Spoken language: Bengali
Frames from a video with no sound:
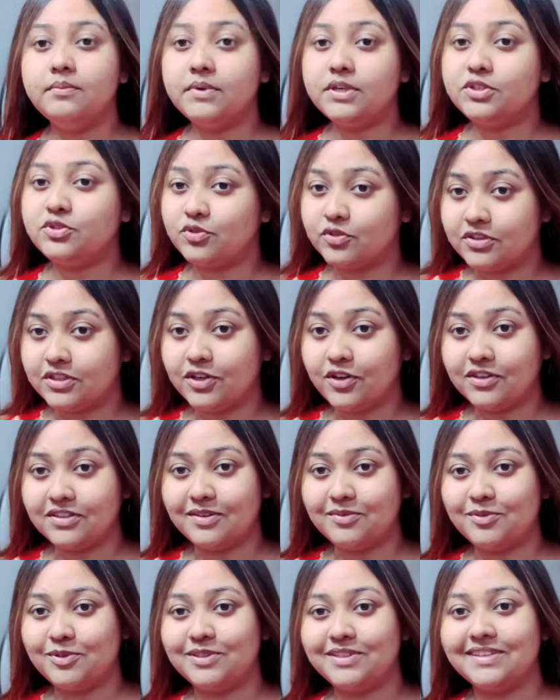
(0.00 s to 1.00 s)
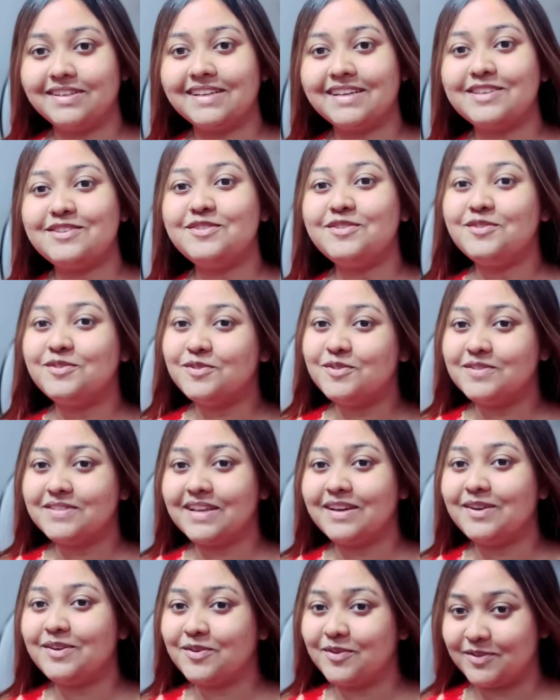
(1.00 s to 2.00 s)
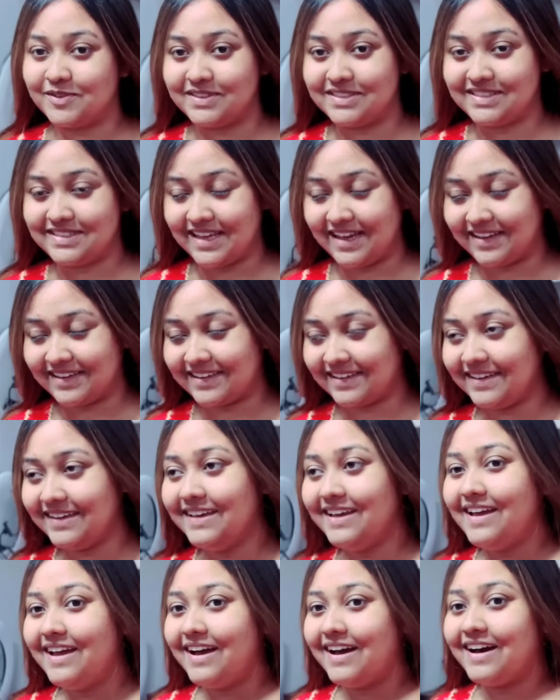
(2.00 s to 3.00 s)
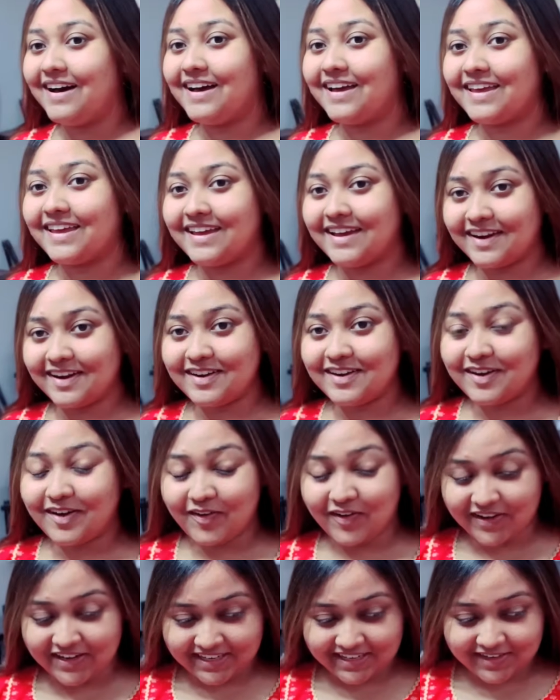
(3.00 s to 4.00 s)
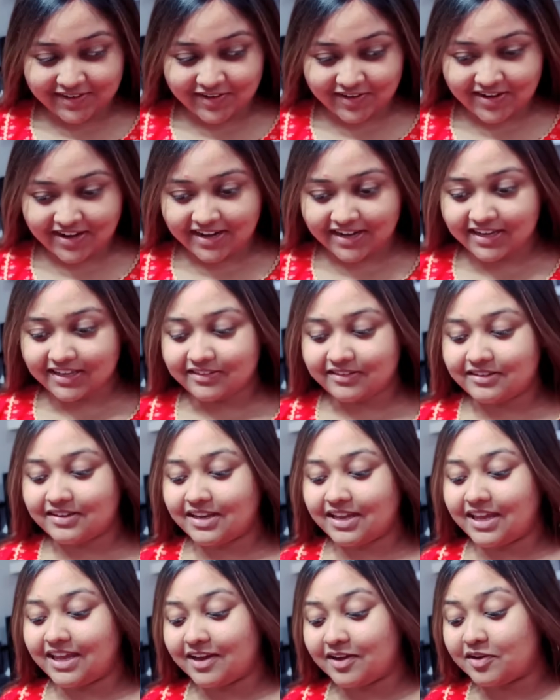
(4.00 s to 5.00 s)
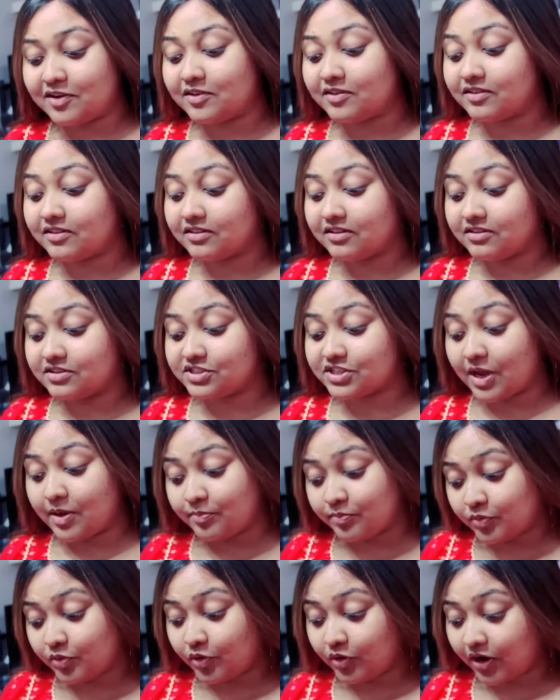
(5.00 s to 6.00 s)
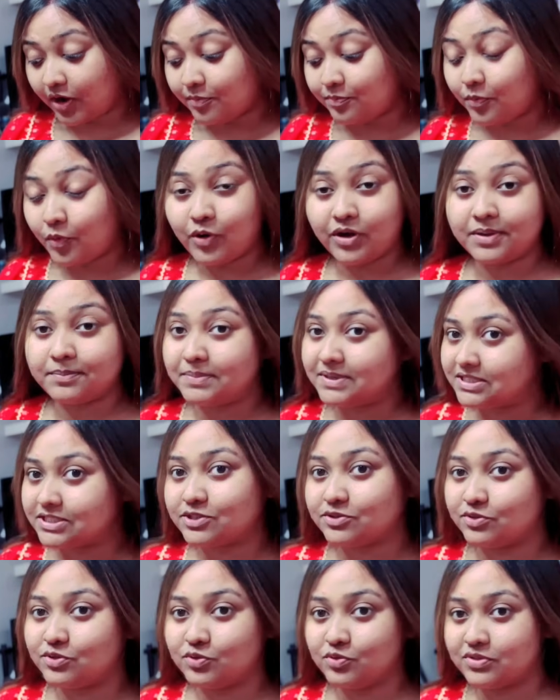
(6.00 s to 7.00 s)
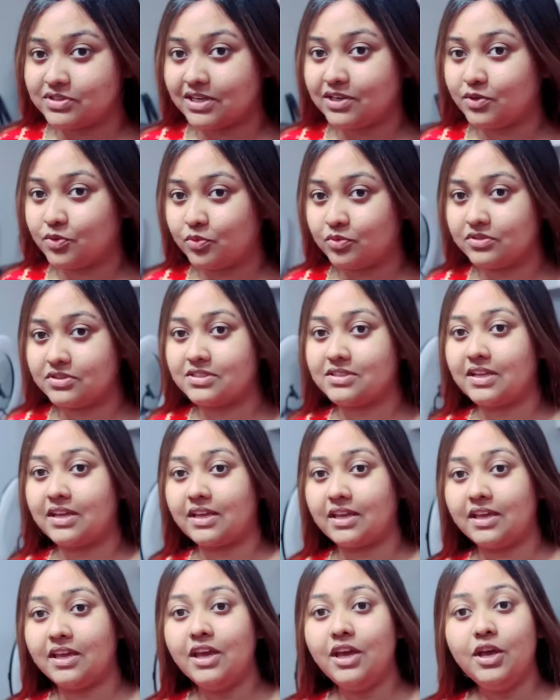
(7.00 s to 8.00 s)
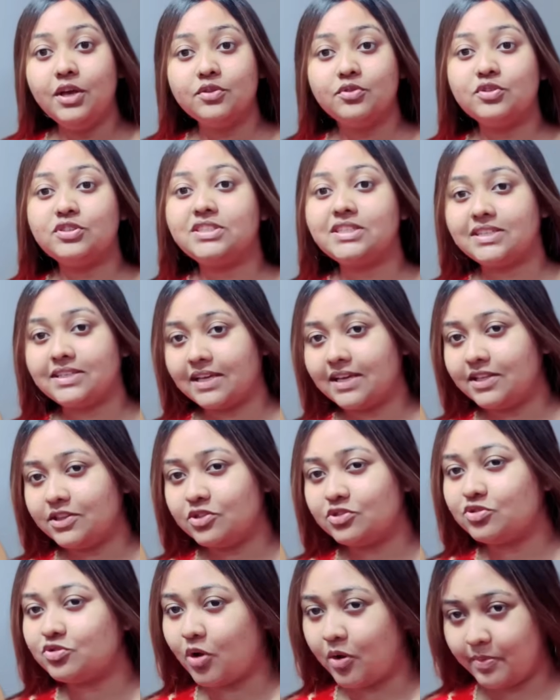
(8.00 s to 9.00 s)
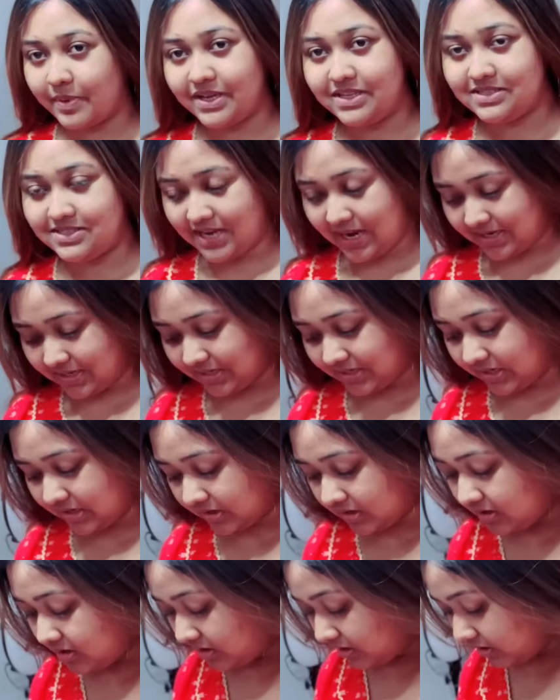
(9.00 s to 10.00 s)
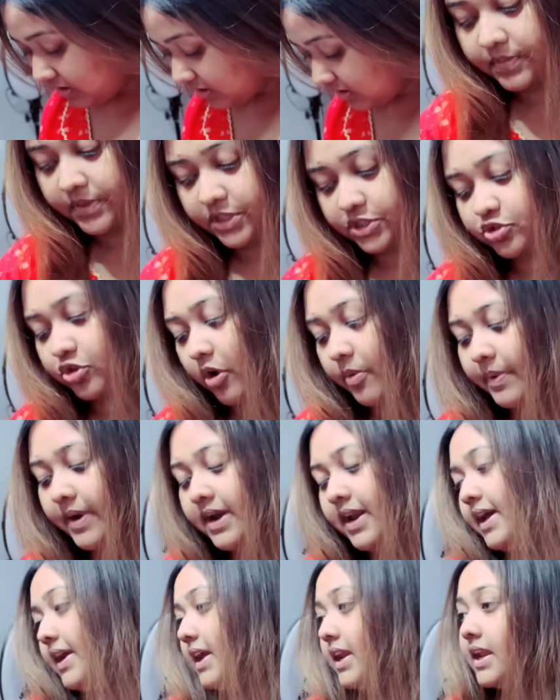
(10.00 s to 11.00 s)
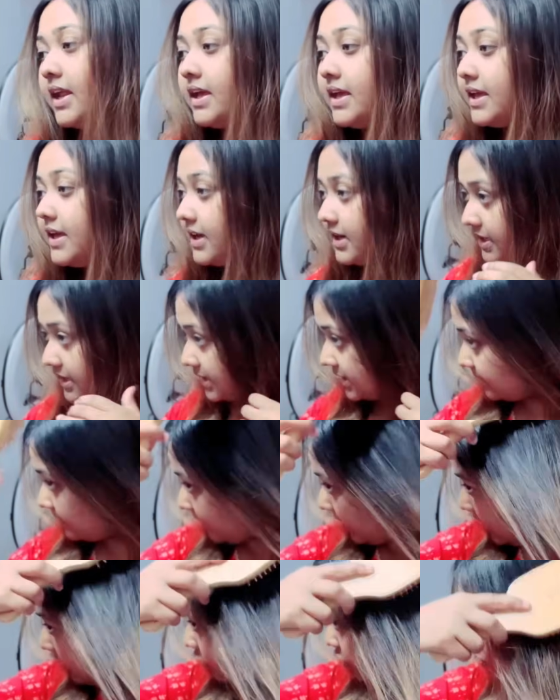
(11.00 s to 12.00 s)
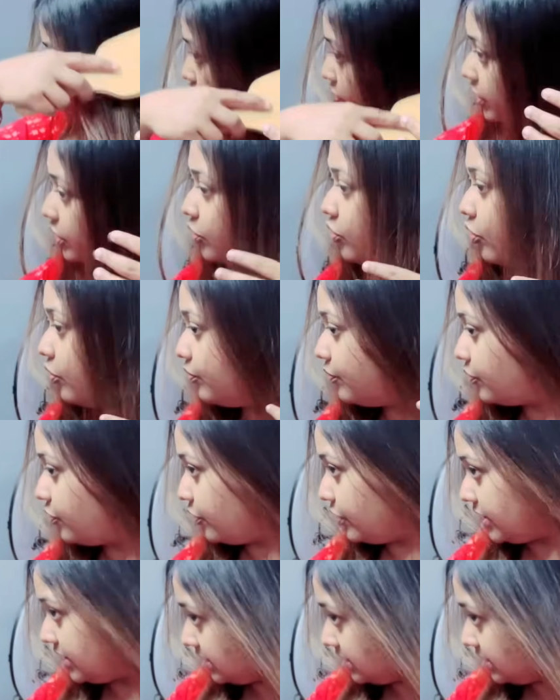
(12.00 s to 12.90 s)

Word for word: বাট সত্যি কথা বলতে না কিছু ডুজ অ্যান্ড টোনস থাকে হেয়ার অয়েলিং করার ক্ষেত্রে হেয়ার শ্যাম্পু করার পরে বেশ কিছু ডুজ অ্যান্ড ডোন্টস থাকে তো সেটা কিন্তু সবাই জানে না মানে সবার আগে না হেয়ারটাকে ভালো করে কোম করে